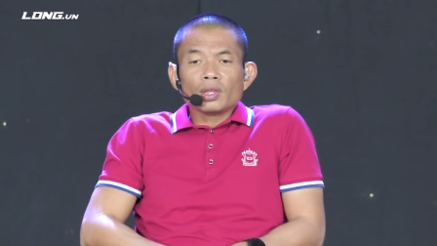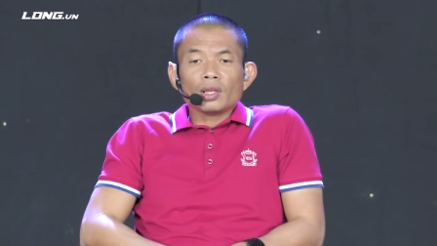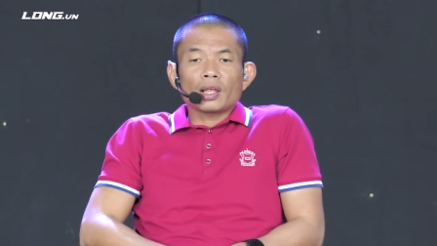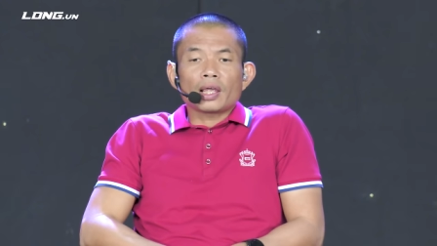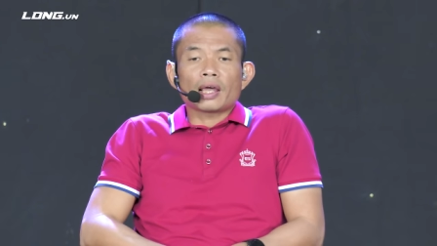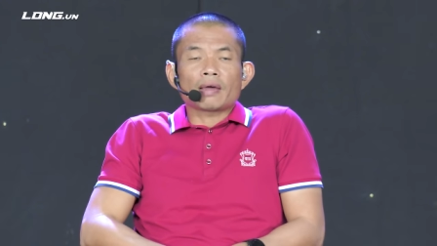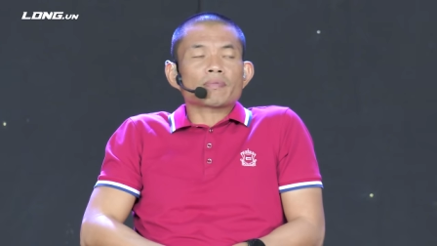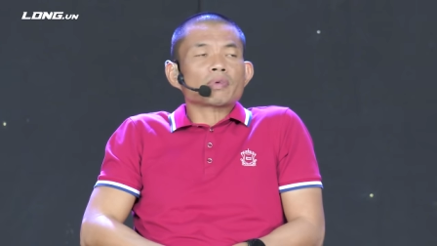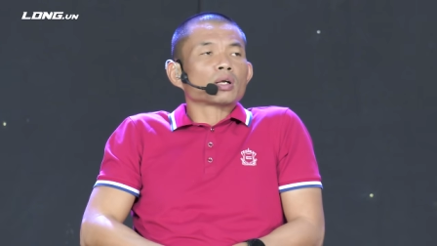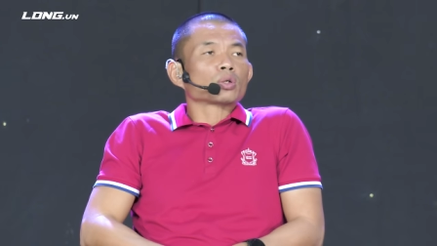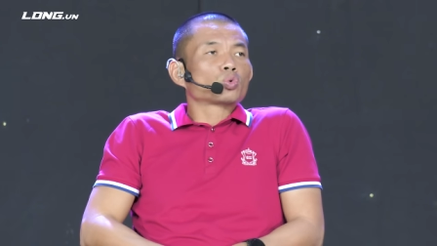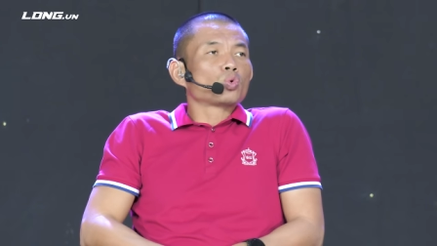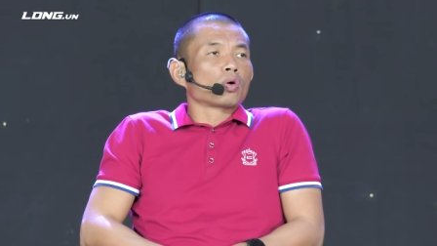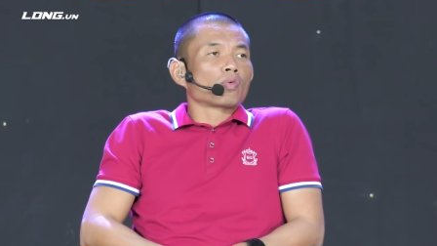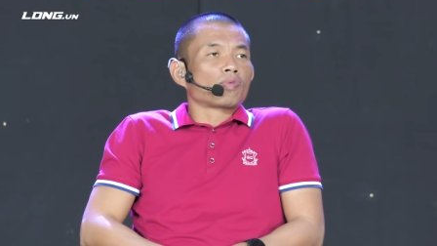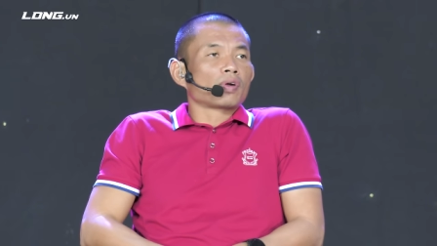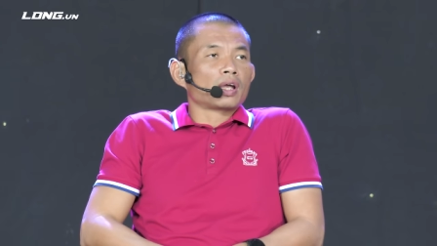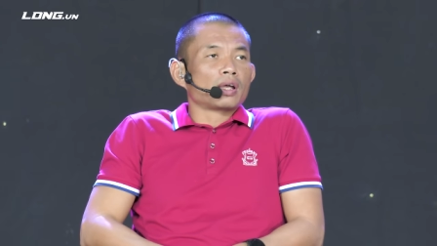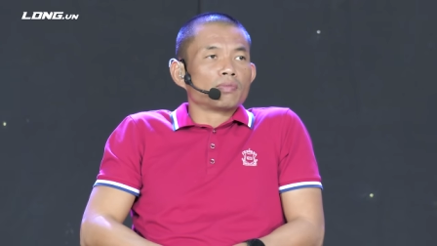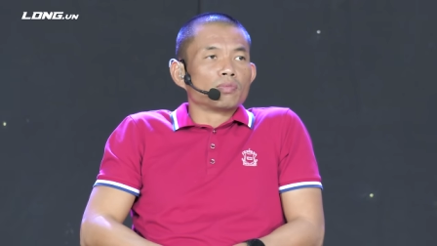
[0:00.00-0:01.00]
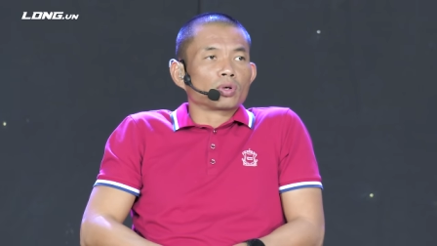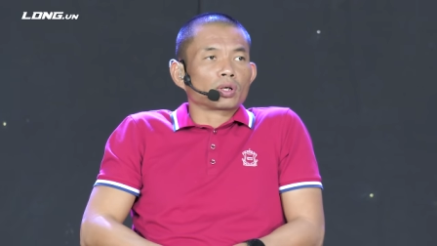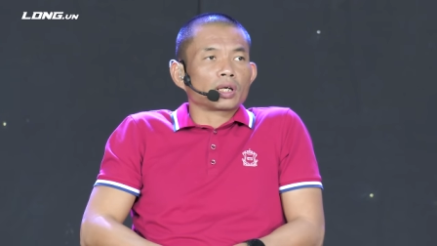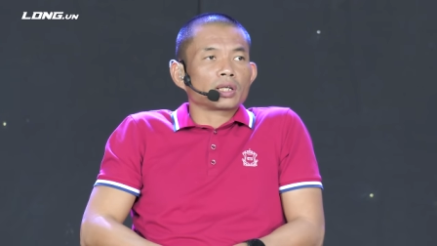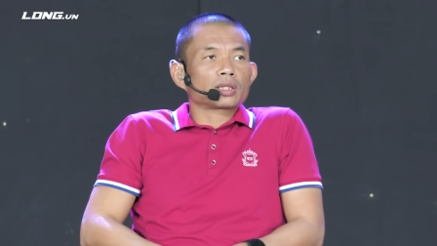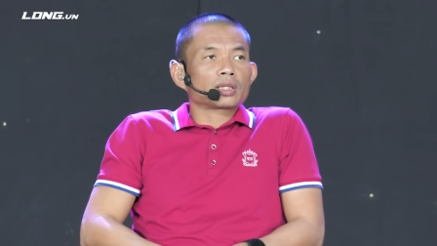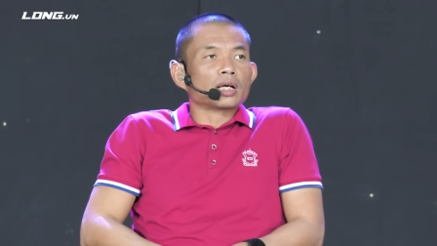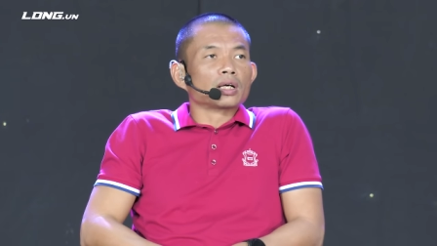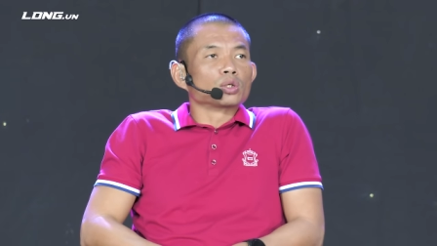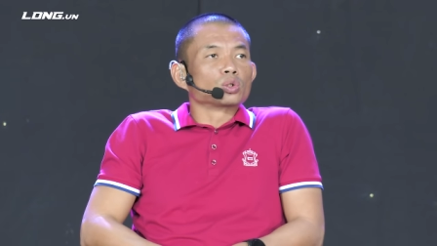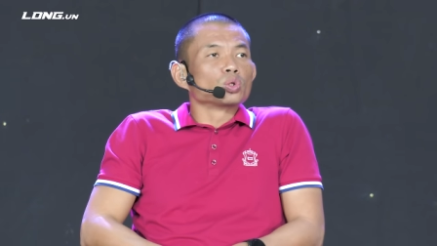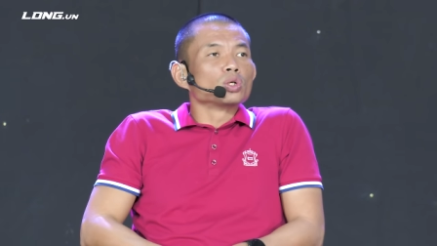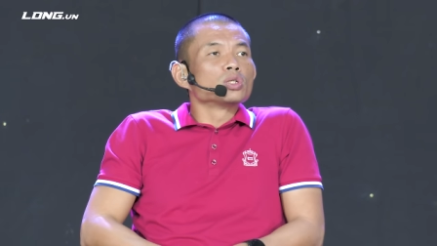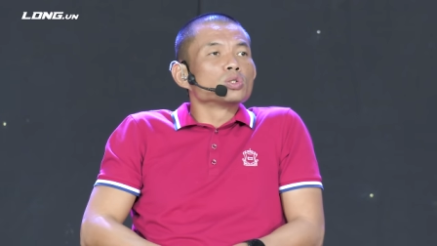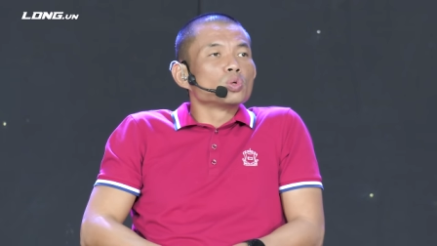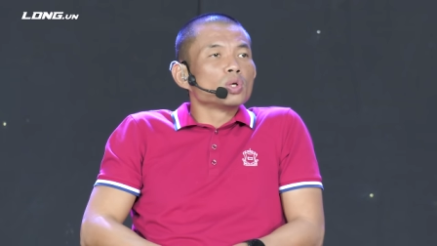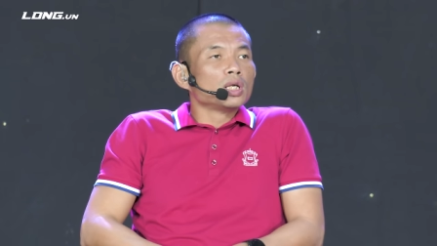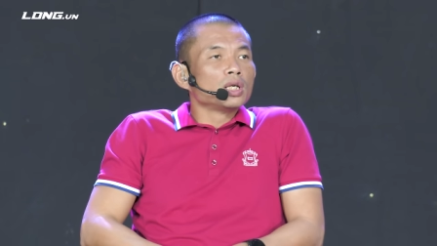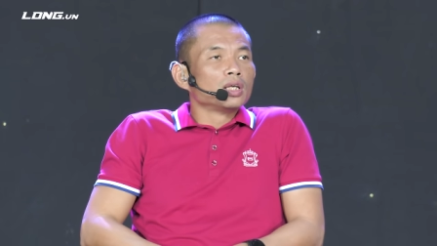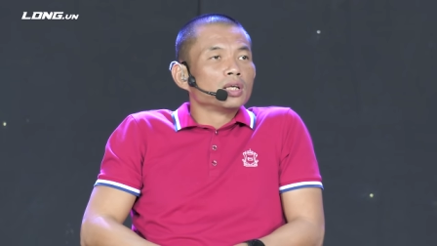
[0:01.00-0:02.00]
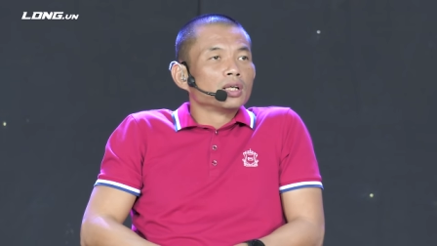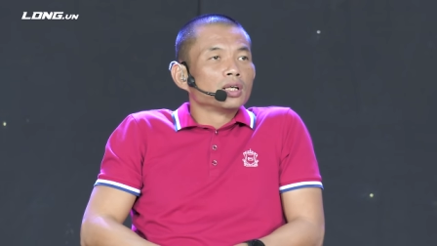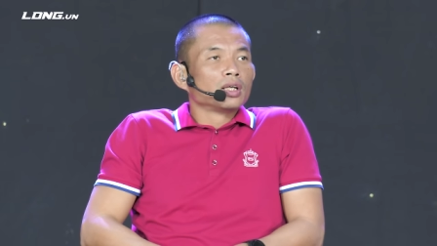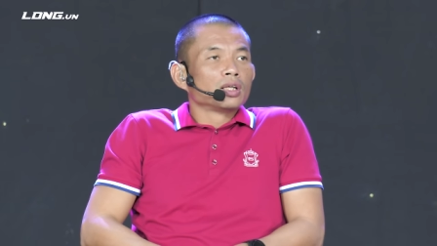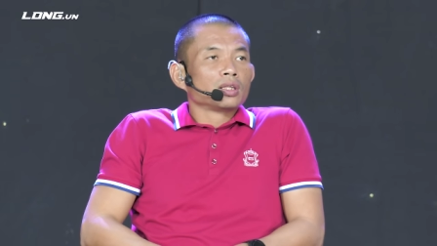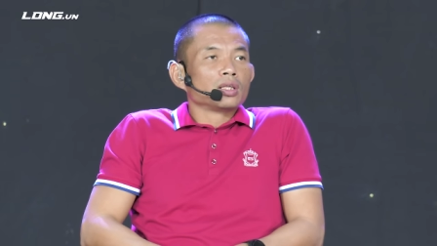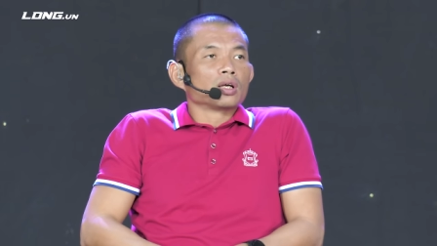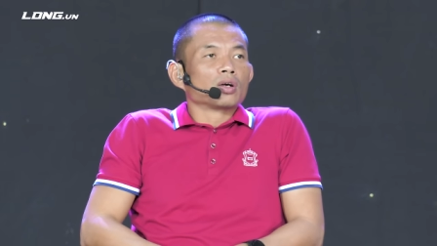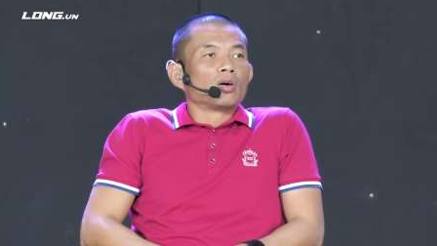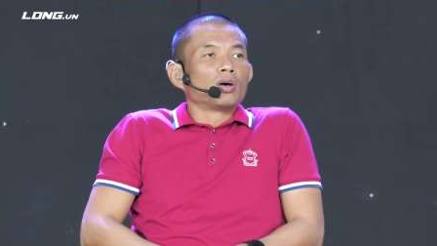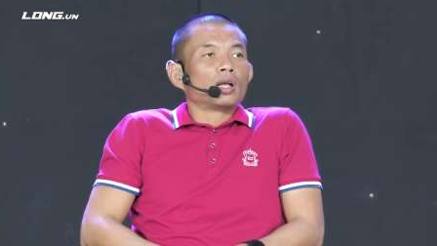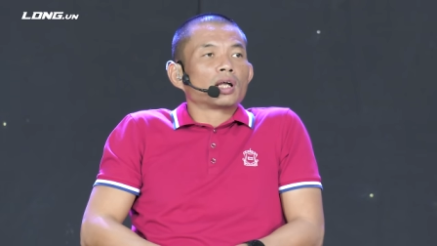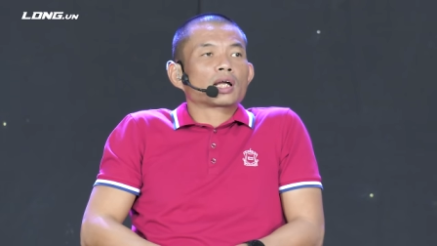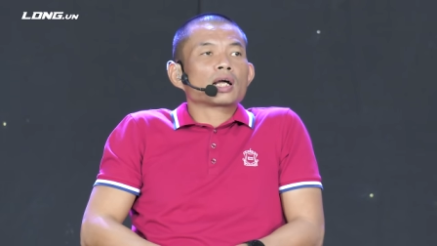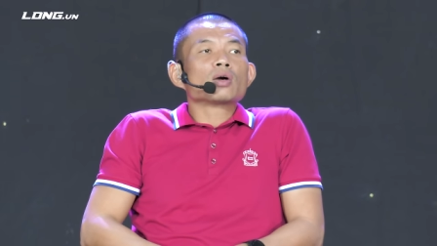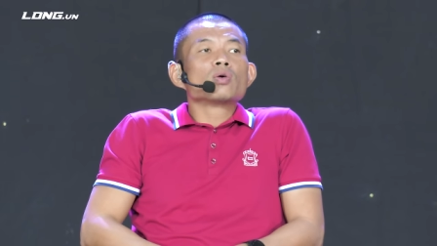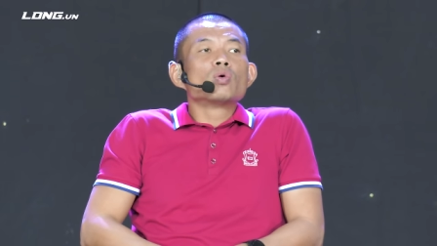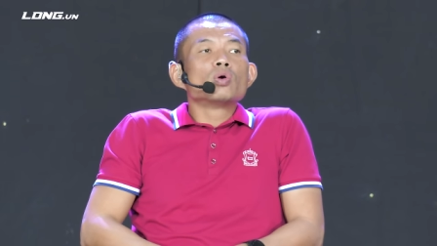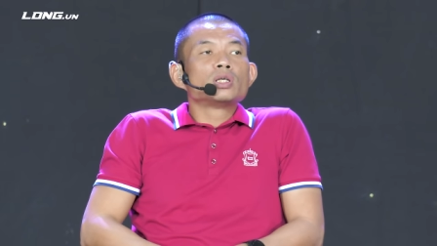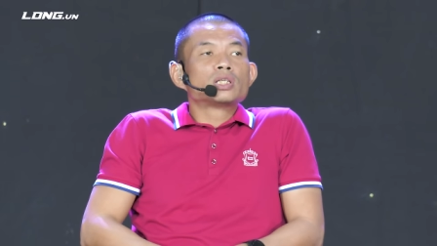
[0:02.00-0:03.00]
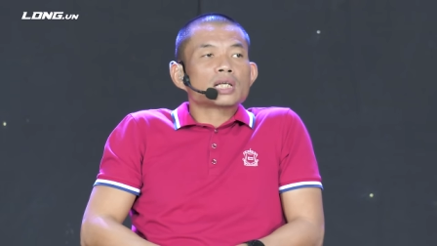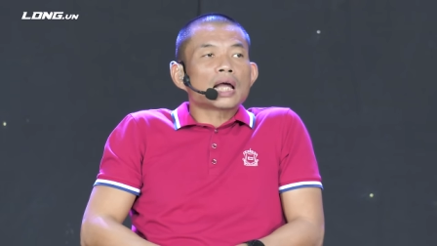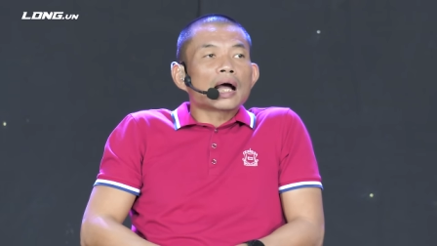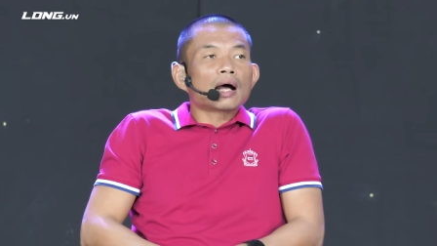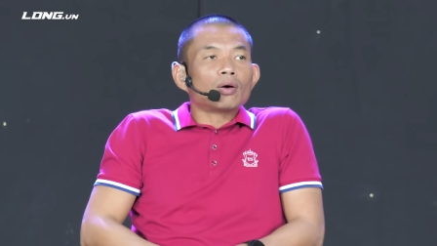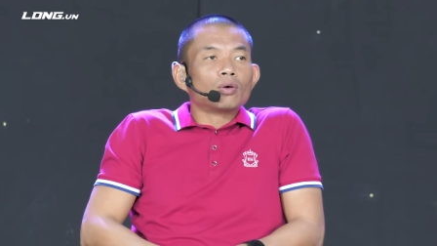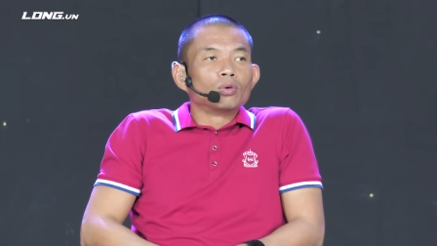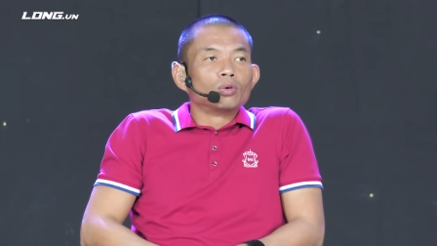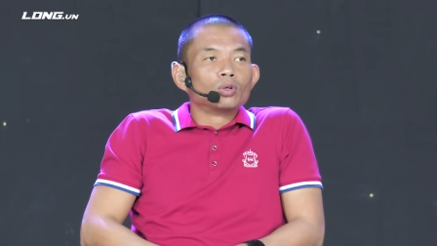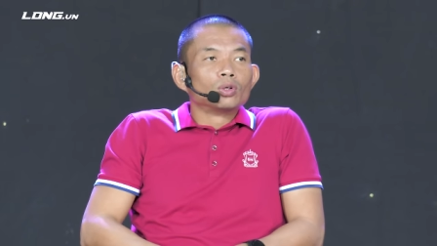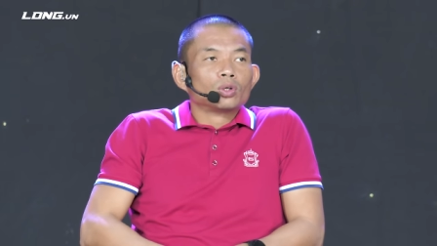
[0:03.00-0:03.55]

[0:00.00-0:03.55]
em đang thuộc về một cái tầng tư duy được gọi là các ngôi sao